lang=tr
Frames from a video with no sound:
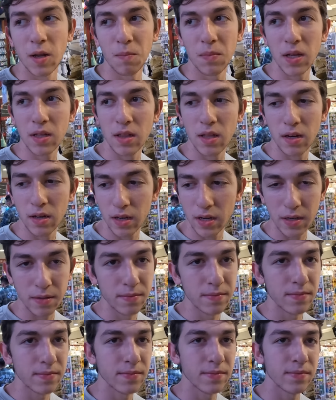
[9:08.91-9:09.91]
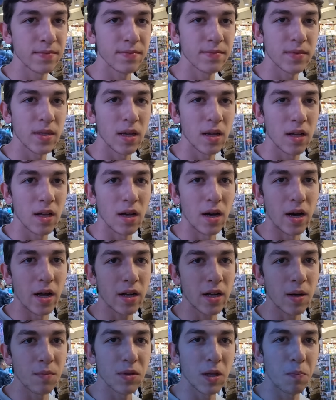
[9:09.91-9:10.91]
gariplikleri ya.
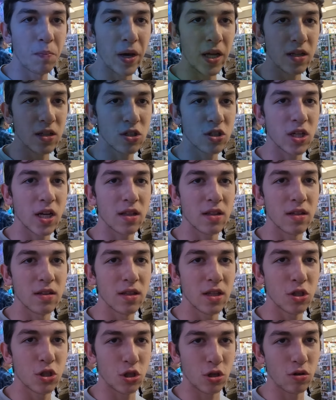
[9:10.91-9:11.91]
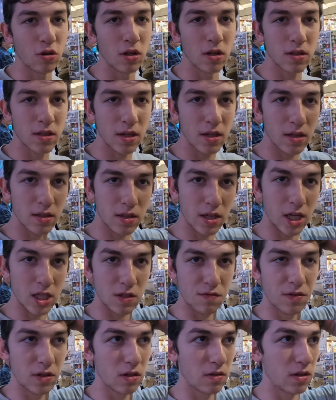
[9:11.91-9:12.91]
Arkamda penis şeklinde çikolata
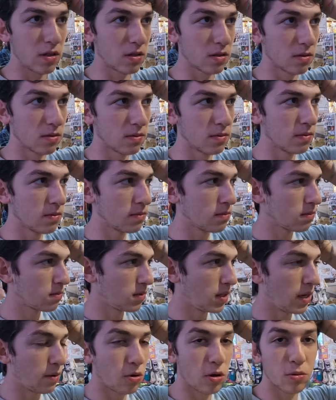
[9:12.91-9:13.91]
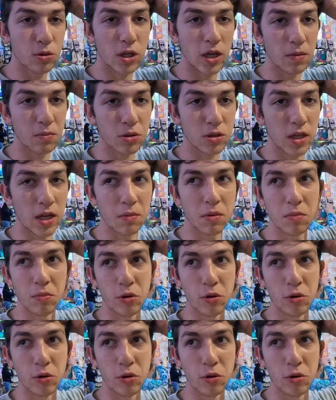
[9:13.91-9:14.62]
tasviri var. Niye böyle bir şey yapmışlar